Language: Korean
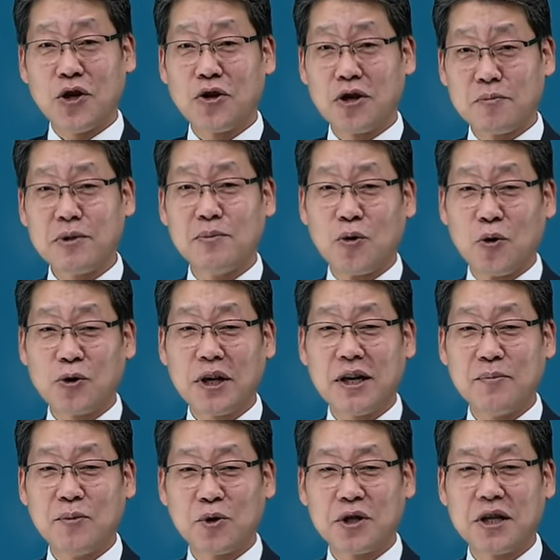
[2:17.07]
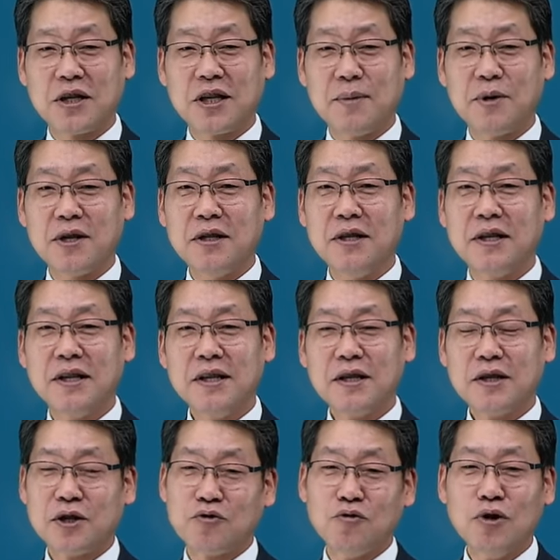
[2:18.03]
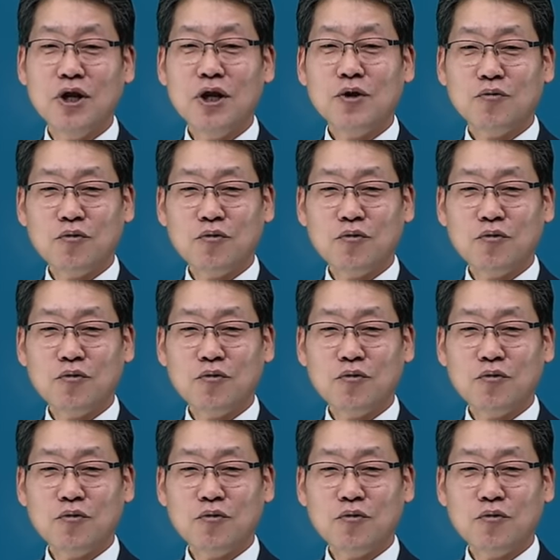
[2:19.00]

여러분들 목차를 보시게 되면은 그리고